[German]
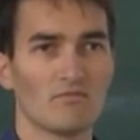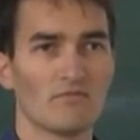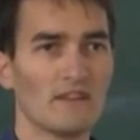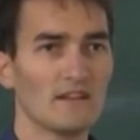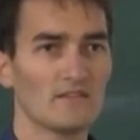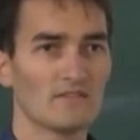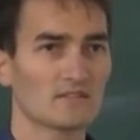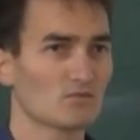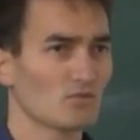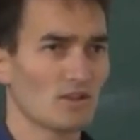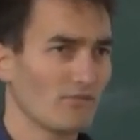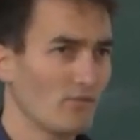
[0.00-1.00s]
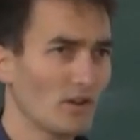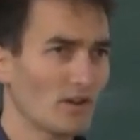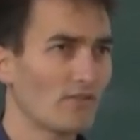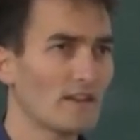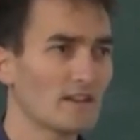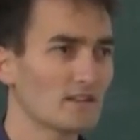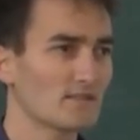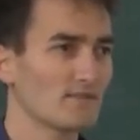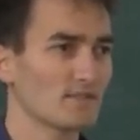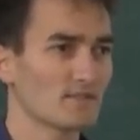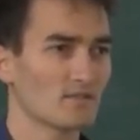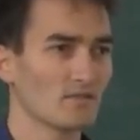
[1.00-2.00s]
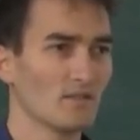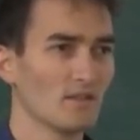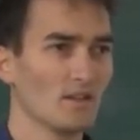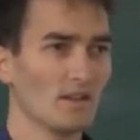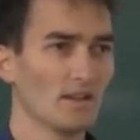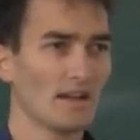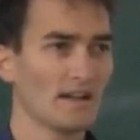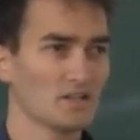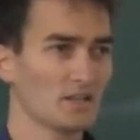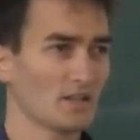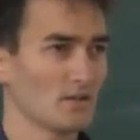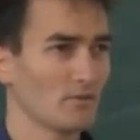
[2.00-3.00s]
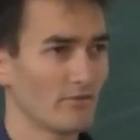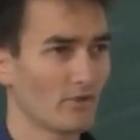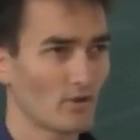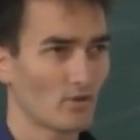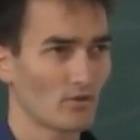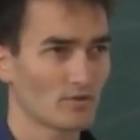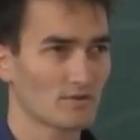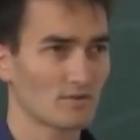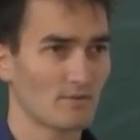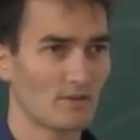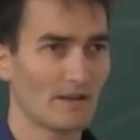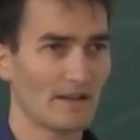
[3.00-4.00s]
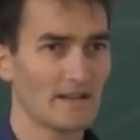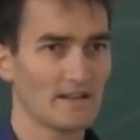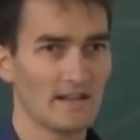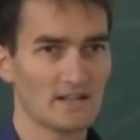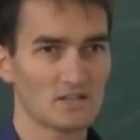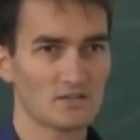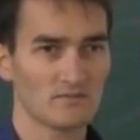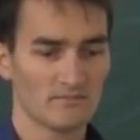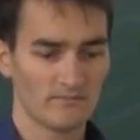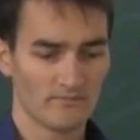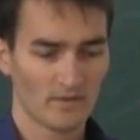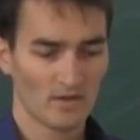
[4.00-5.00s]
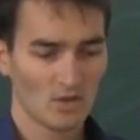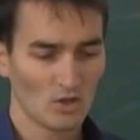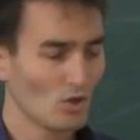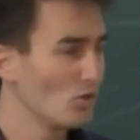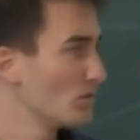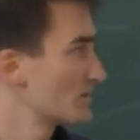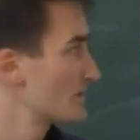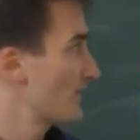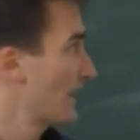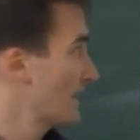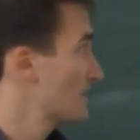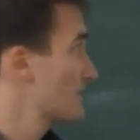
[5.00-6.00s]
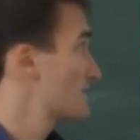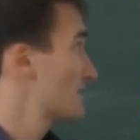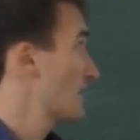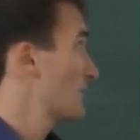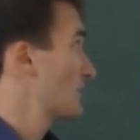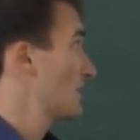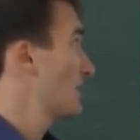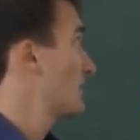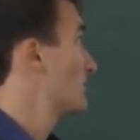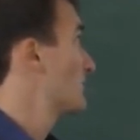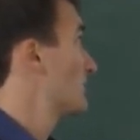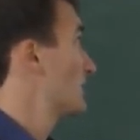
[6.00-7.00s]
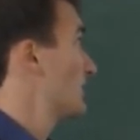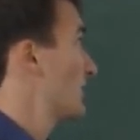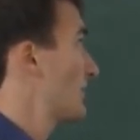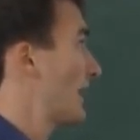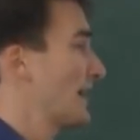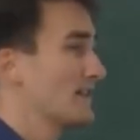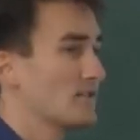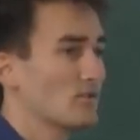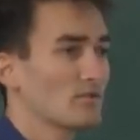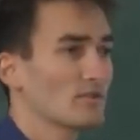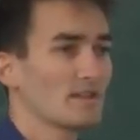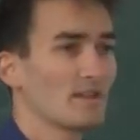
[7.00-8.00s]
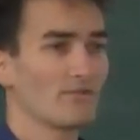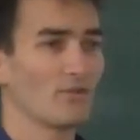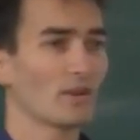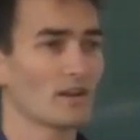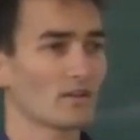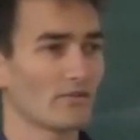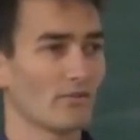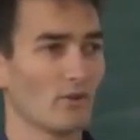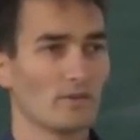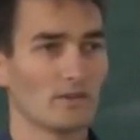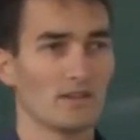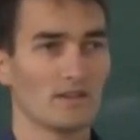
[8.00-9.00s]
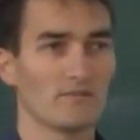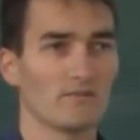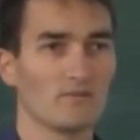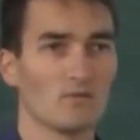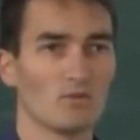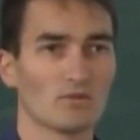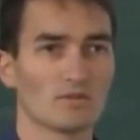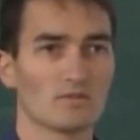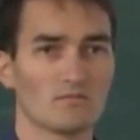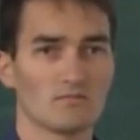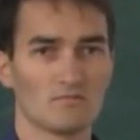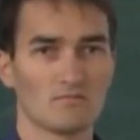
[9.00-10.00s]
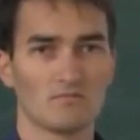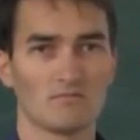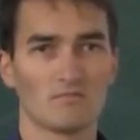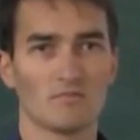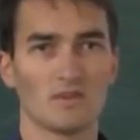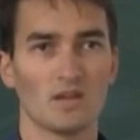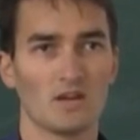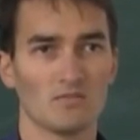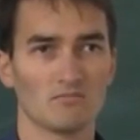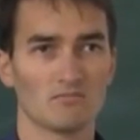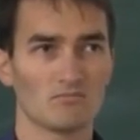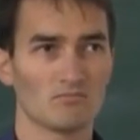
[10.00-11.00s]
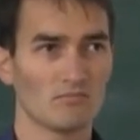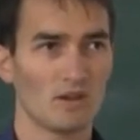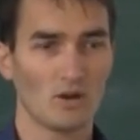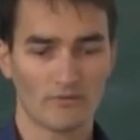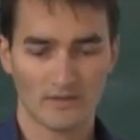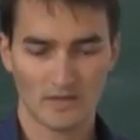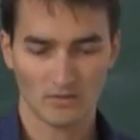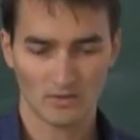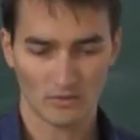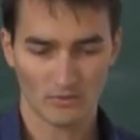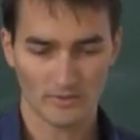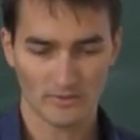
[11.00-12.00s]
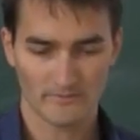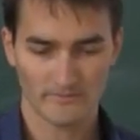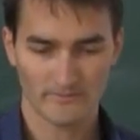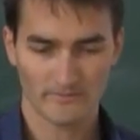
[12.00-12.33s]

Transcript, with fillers: Fehlwissen oder völlig fehlendes Wissen in allen Schichten der Bevölkerung zum Thema Geld herrschen. Und zweitens eben die, die Verbreitung der Vollgeldreformidee und ja, die Aufklärung darüber.